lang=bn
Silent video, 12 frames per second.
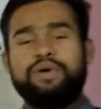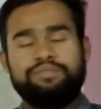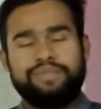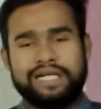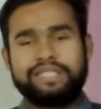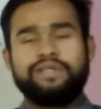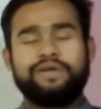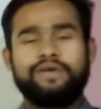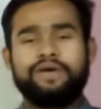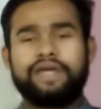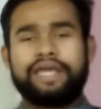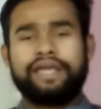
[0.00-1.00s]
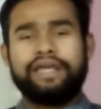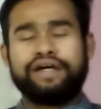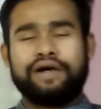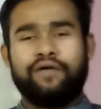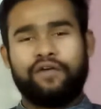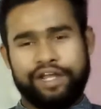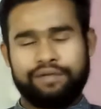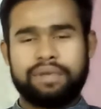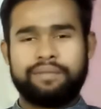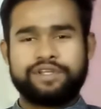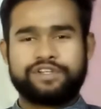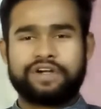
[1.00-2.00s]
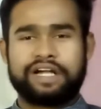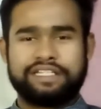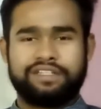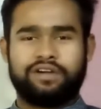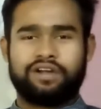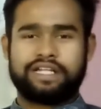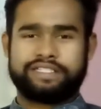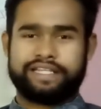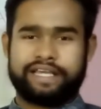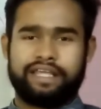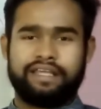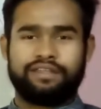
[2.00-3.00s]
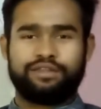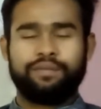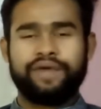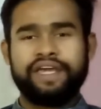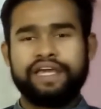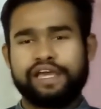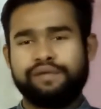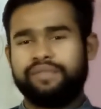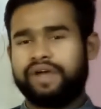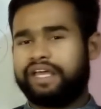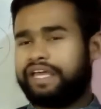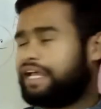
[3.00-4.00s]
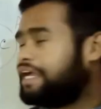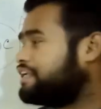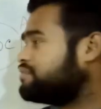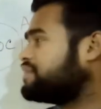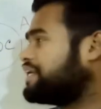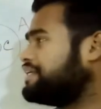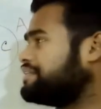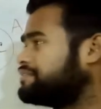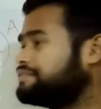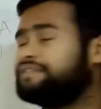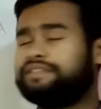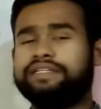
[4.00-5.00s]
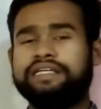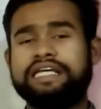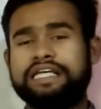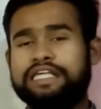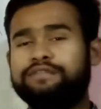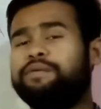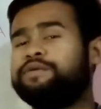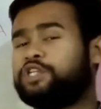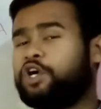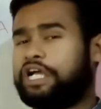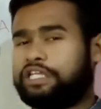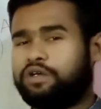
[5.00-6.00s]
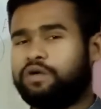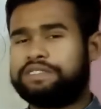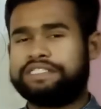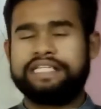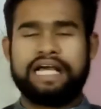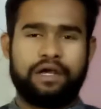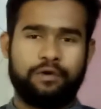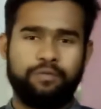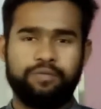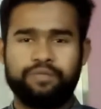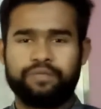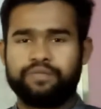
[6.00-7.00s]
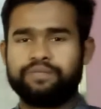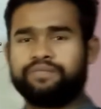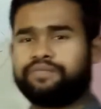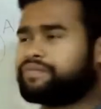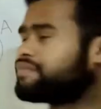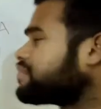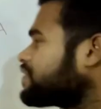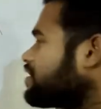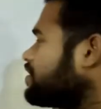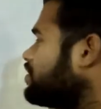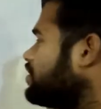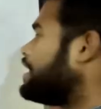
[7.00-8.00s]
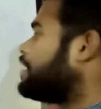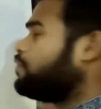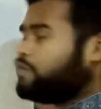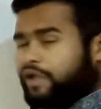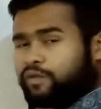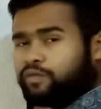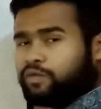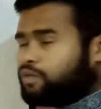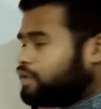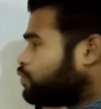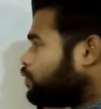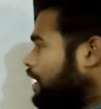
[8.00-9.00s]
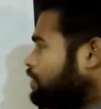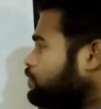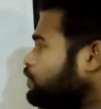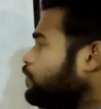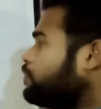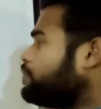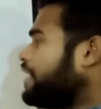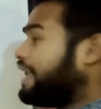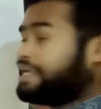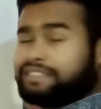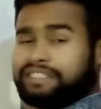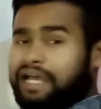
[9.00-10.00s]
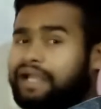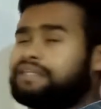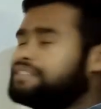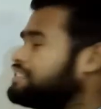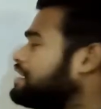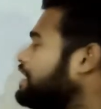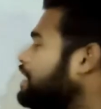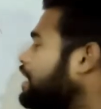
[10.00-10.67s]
বিভব পার্থক্যকে অনেকভাবে সংজ্ঞায়িত করা যায় তবে এখানে আমরা কিভাবে সংজ্ঞায়িত করছি দেখো ধরে নাও ওয়ান কুলম এক চার্জ